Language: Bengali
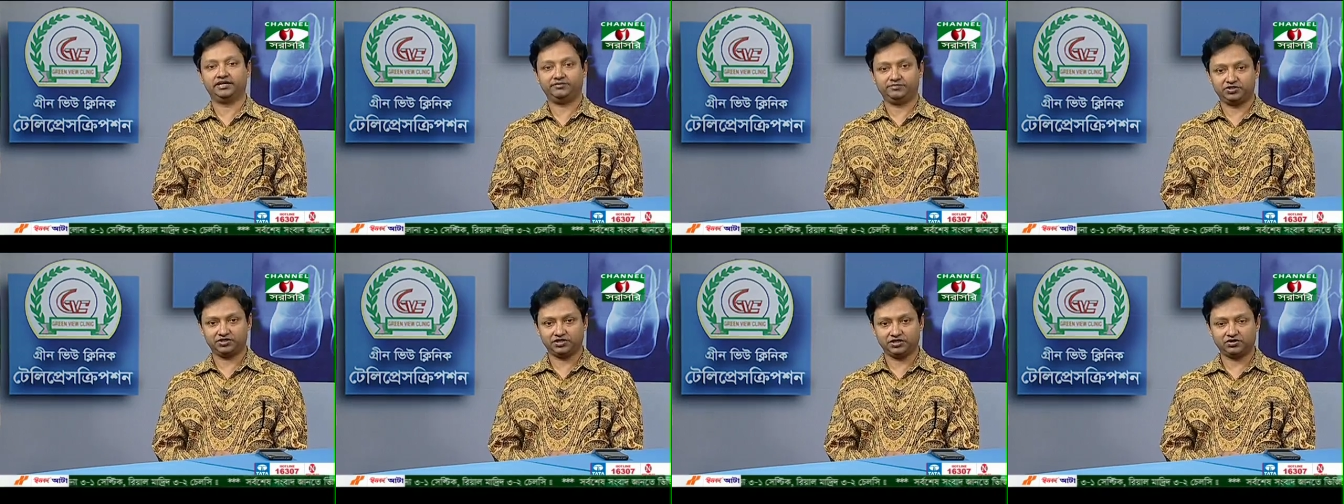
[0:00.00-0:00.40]

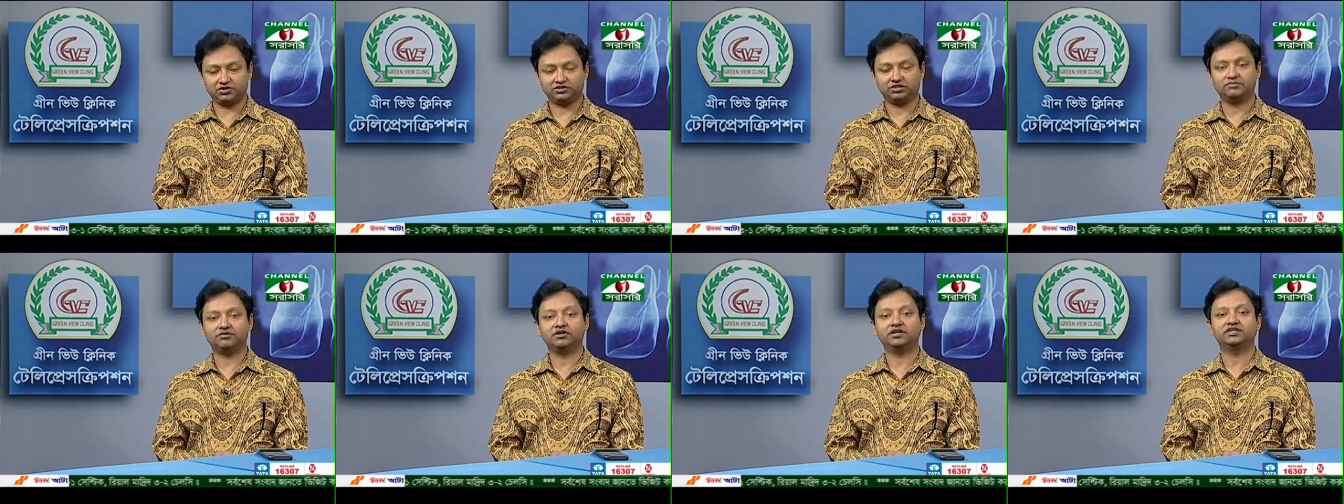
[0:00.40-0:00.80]
এ বিষয়ে
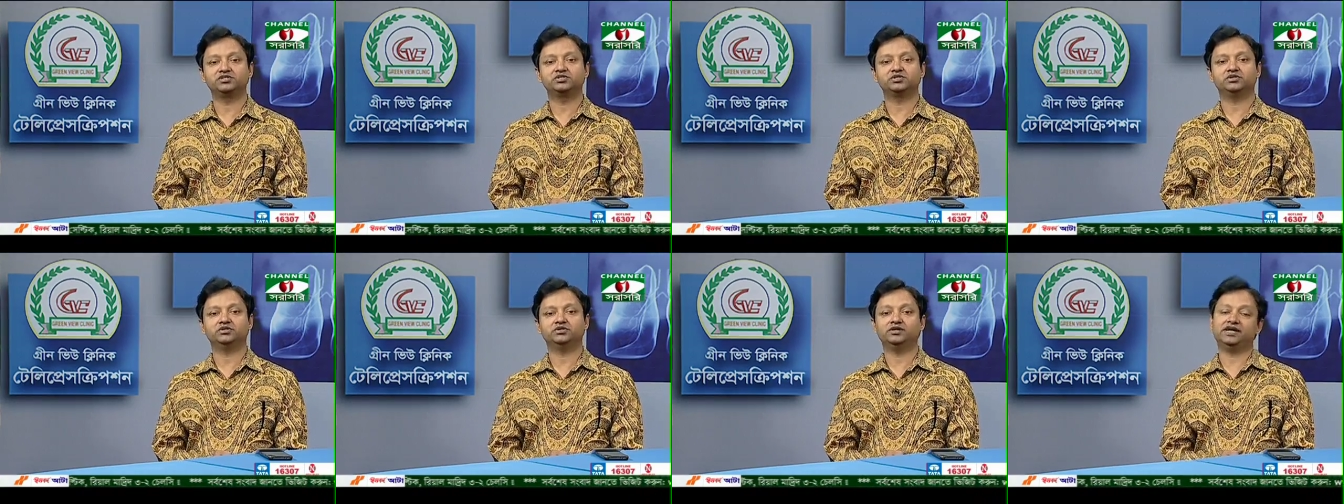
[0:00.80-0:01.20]
কথা
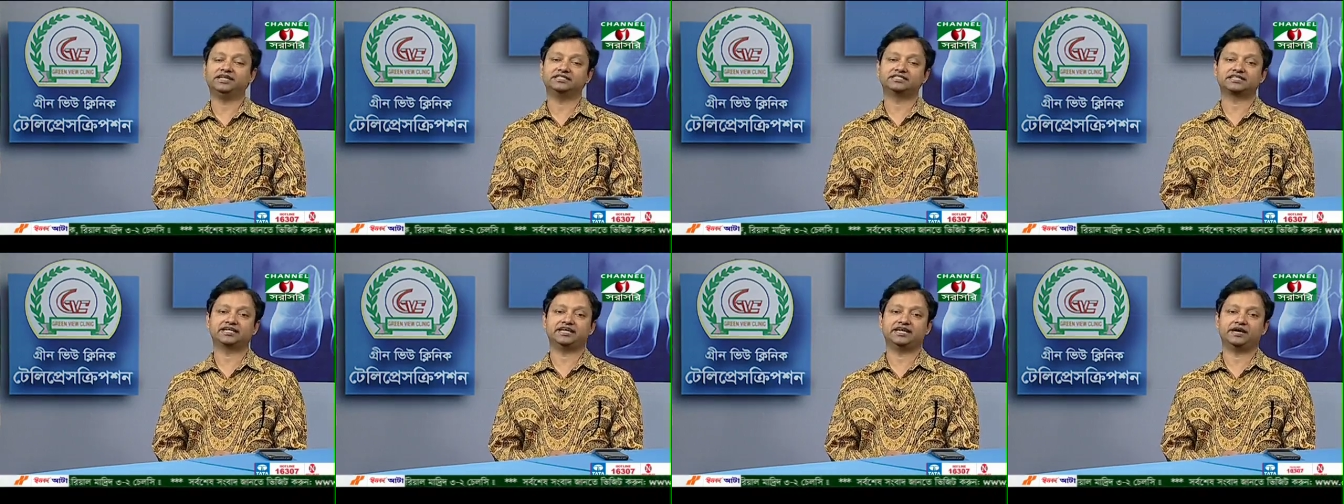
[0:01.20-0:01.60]
বলার জন্য
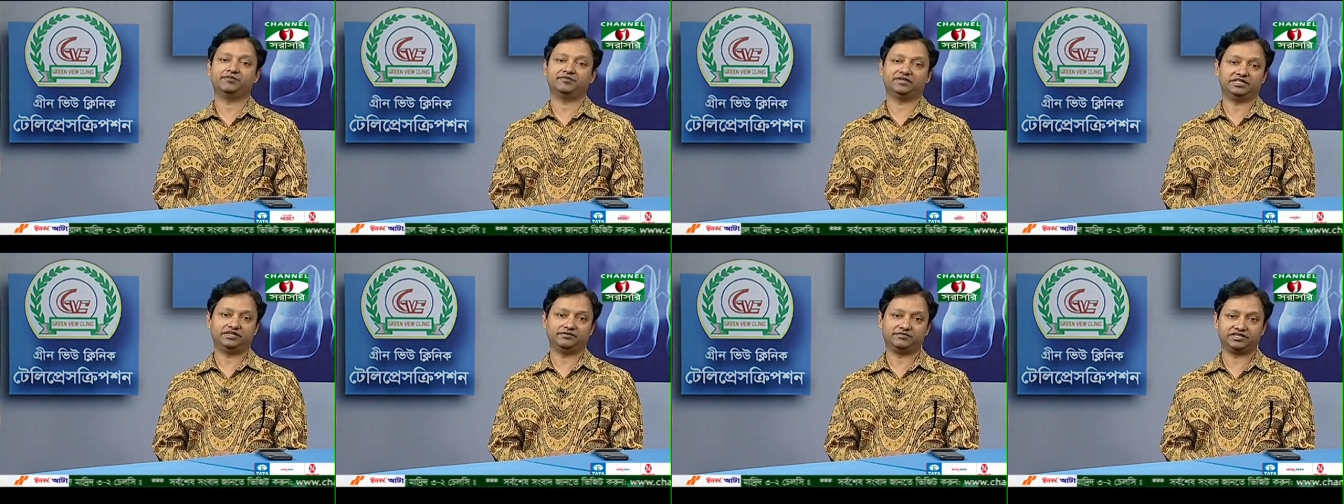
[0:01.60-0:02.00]
আজকে
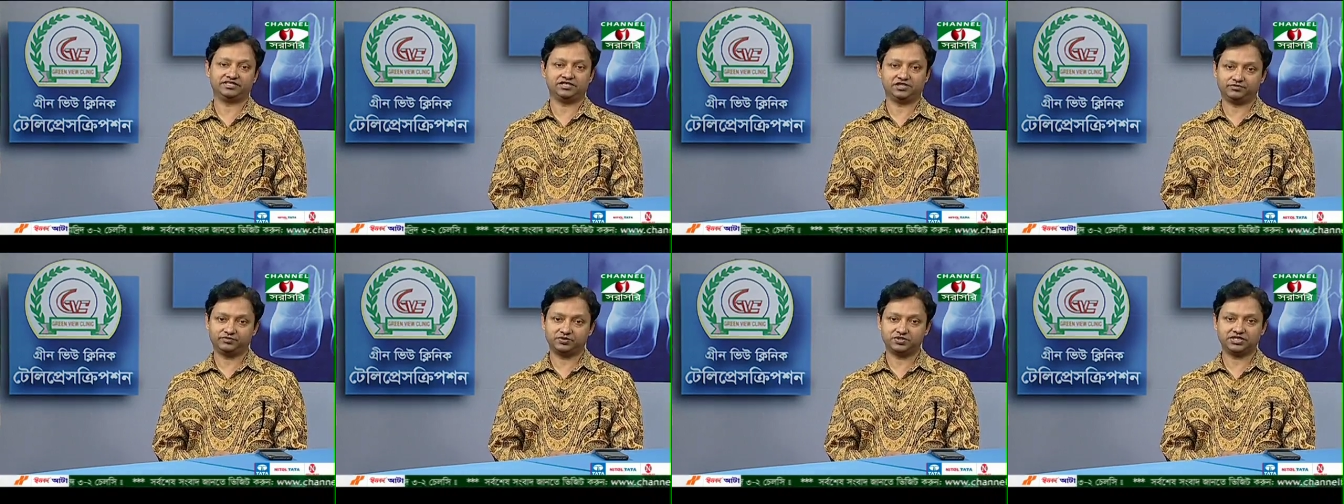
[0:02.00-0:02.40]
আমাদের
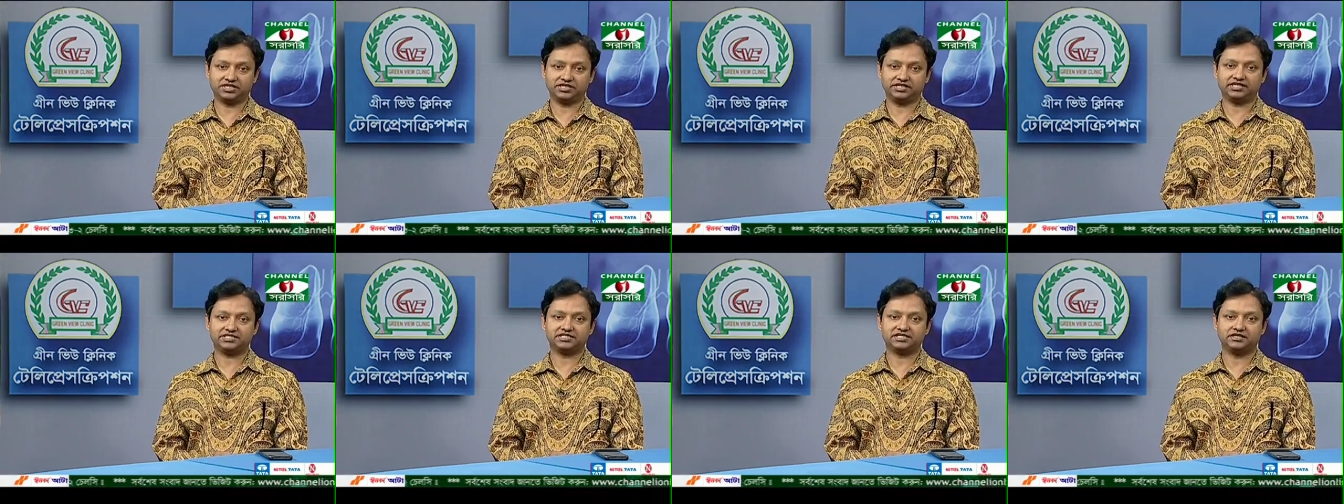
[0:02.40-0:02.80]
মাঝে
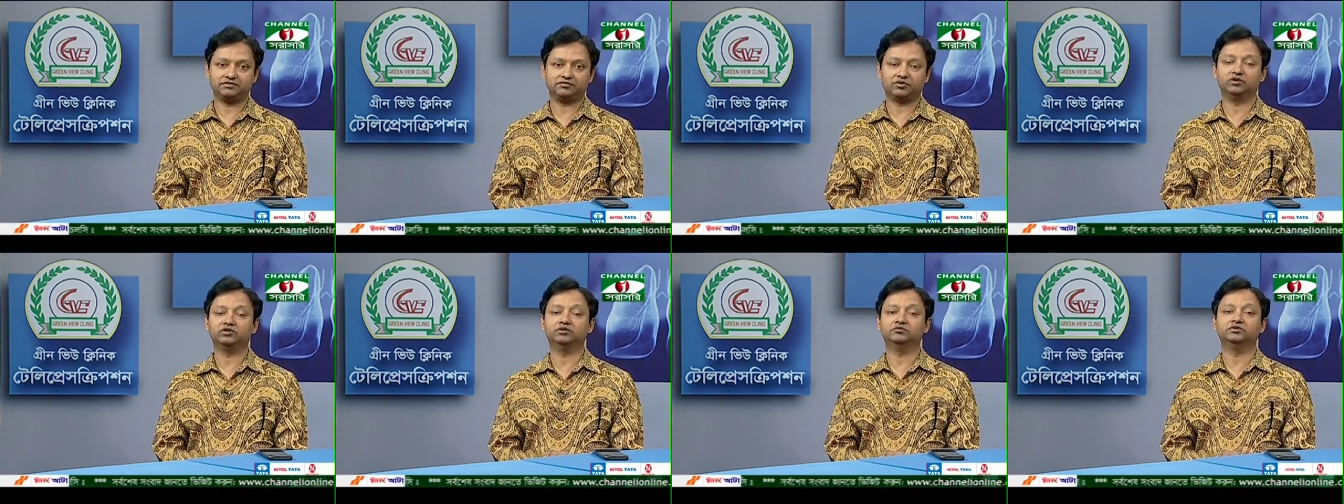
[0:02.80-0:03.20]
উপস্থিত আছেন
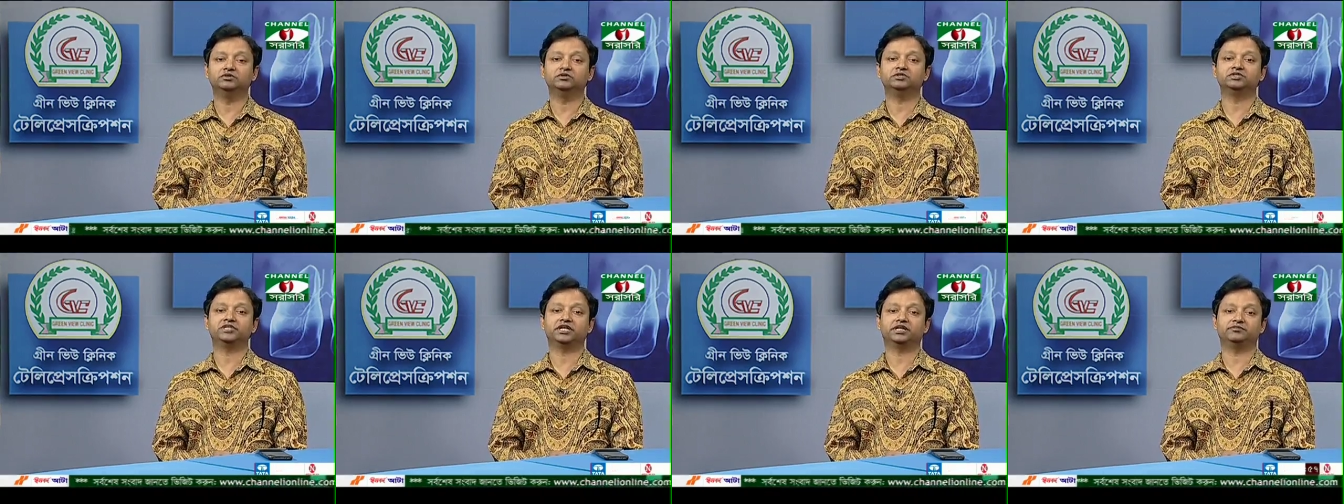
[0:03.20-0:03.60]

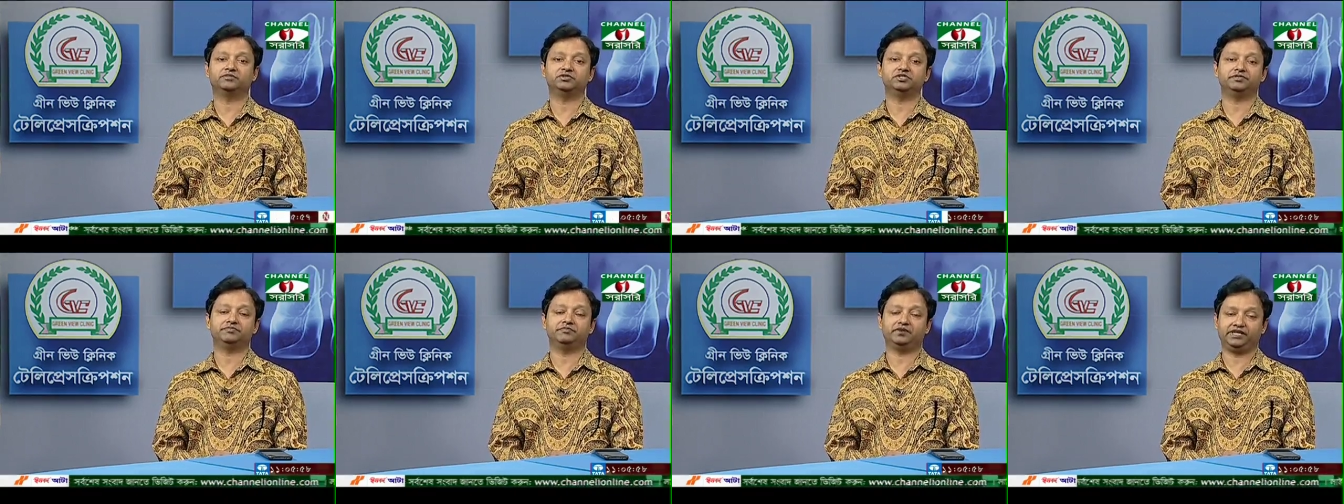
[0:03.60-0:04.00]
বঙ্গবন্ধু শেখ
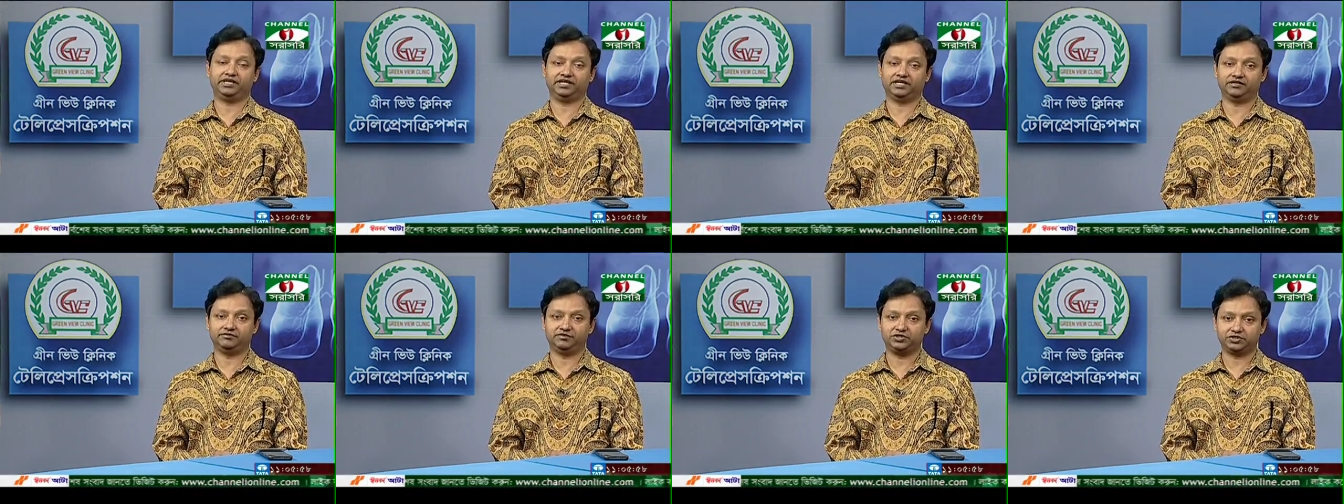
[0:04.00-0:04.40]
মুজিব
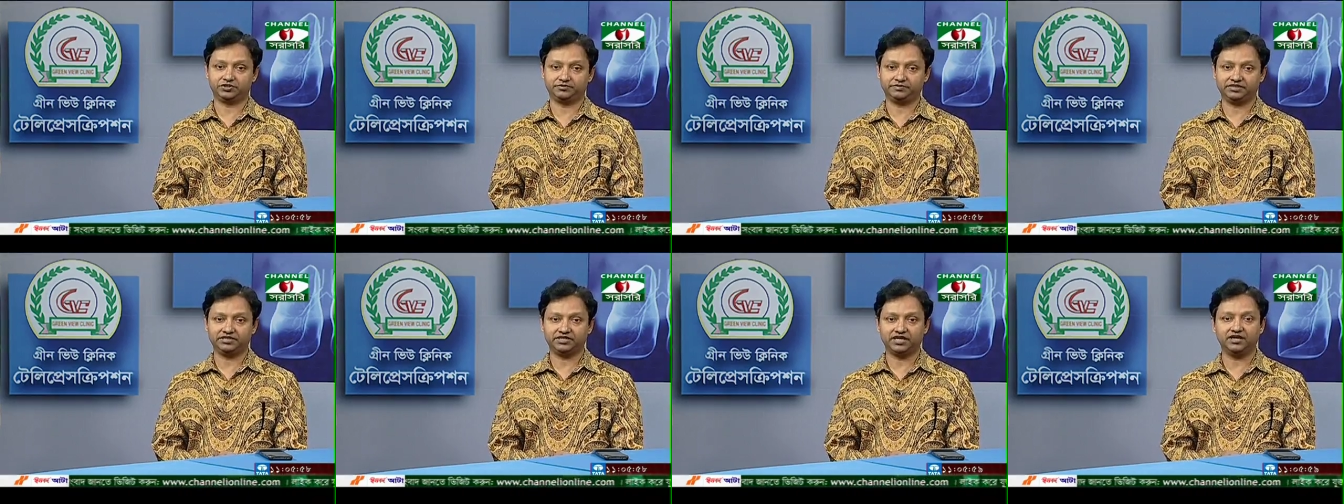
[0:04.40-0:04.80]
মেডিকেল
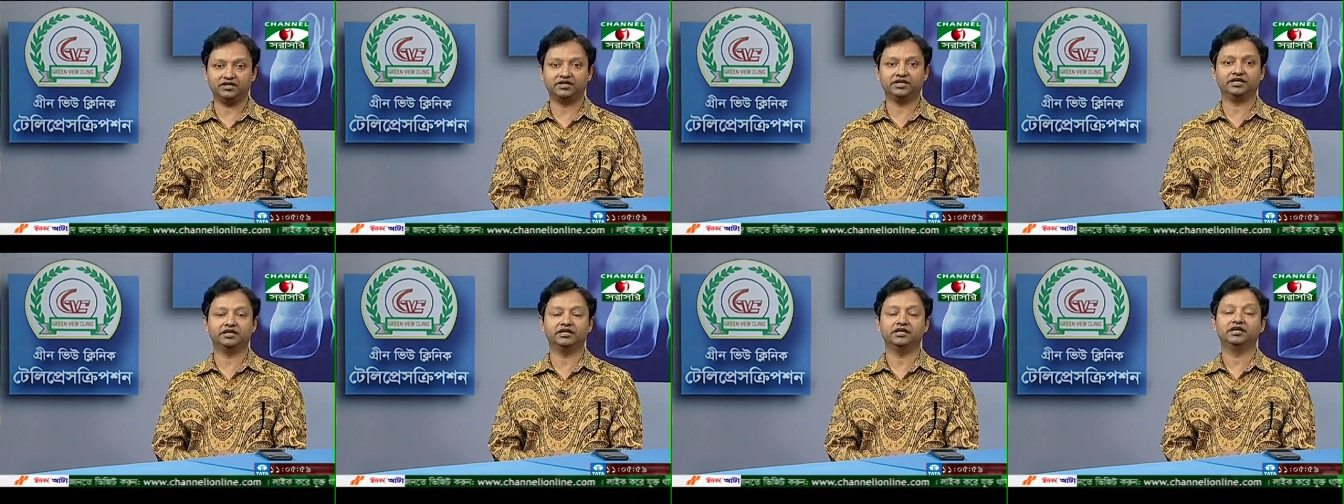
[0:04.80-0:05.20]

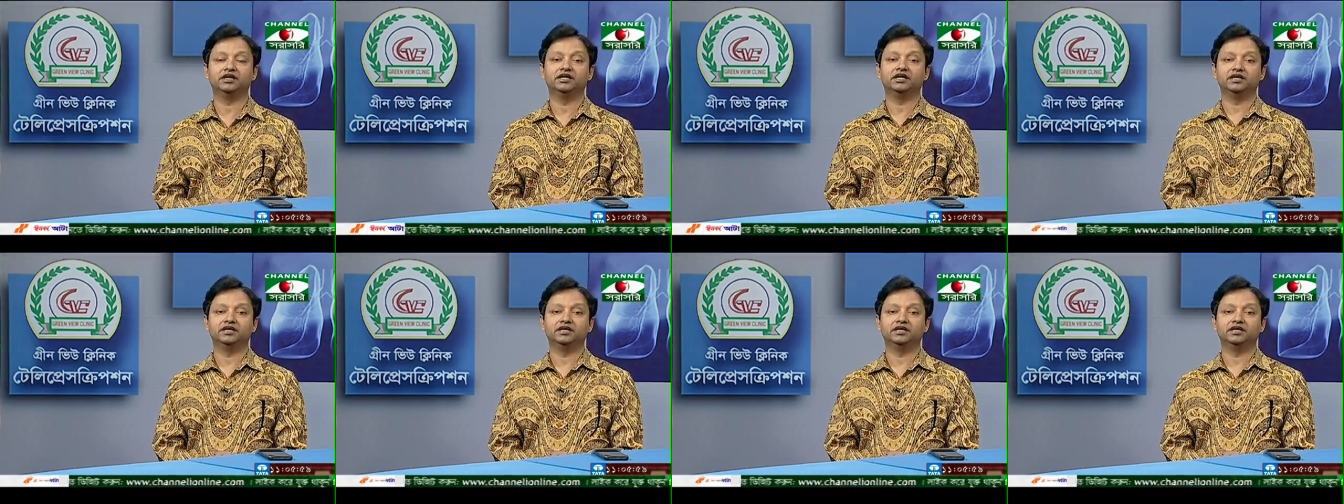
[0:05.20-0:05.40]
বিশ্ববিদ্যালয়ের